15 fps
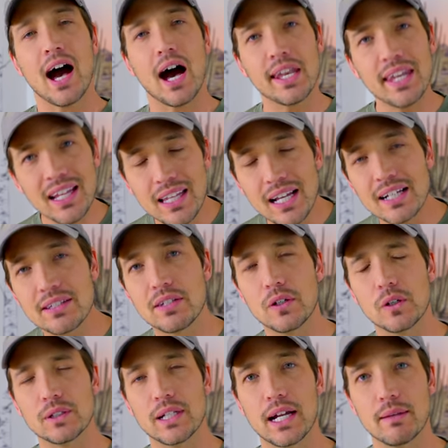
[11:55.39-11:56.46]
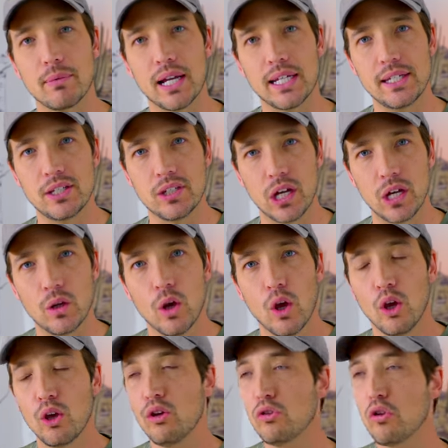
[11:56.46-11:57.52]
あなたが強くなればいいじゃ
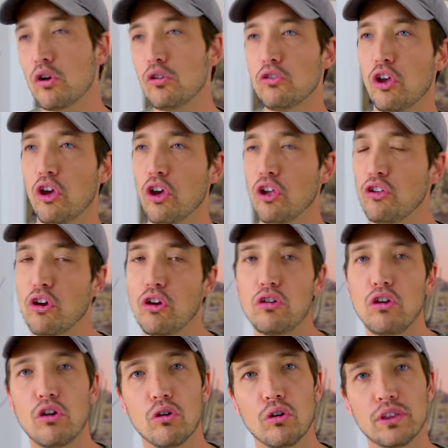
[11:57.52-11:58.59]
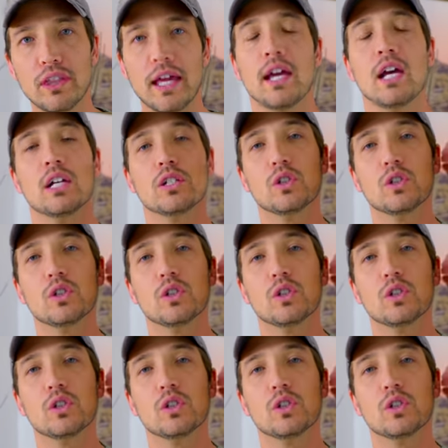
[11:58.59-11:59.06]
ん。なんで言うのよって。